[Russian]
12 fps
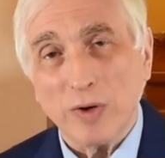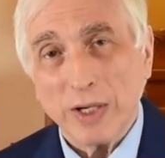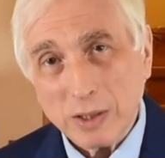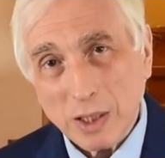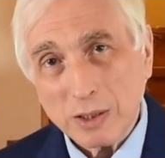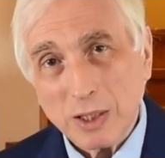А
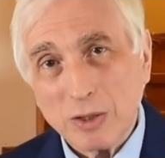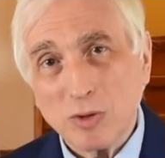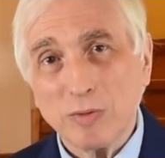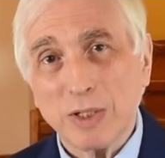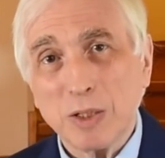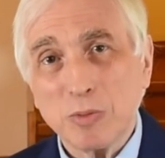иногда Юрий
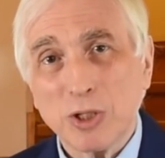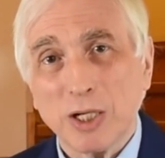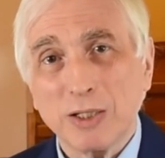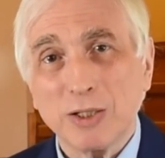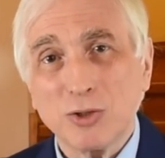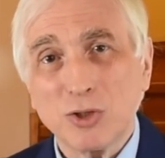Владимирович
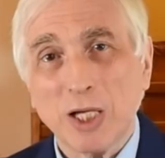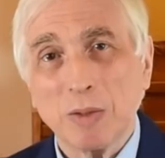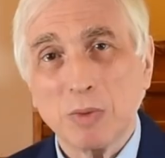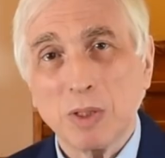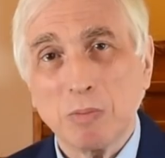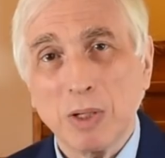хотел с
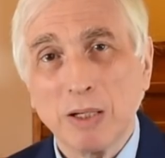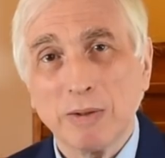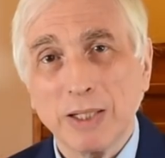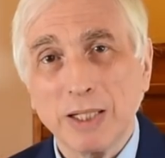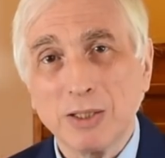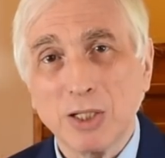кем-то
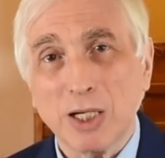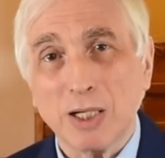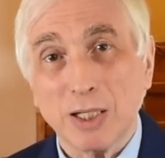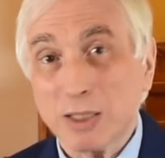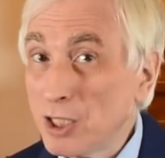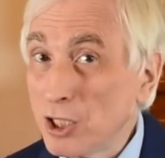поговорить на
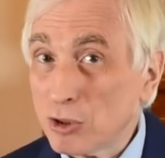коротке,